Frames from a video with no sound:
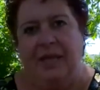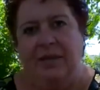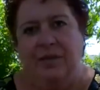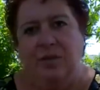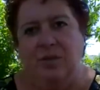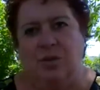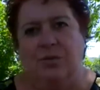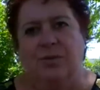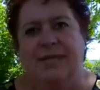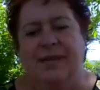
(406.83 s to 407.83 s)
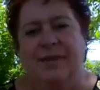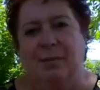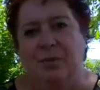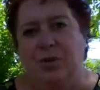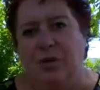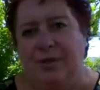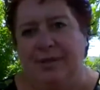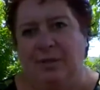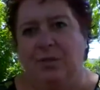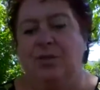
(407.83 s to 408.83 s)
euh, je vous ai fait plusieurs
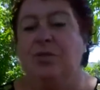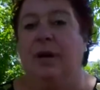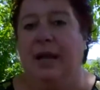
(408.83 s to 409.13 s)
vidéos sur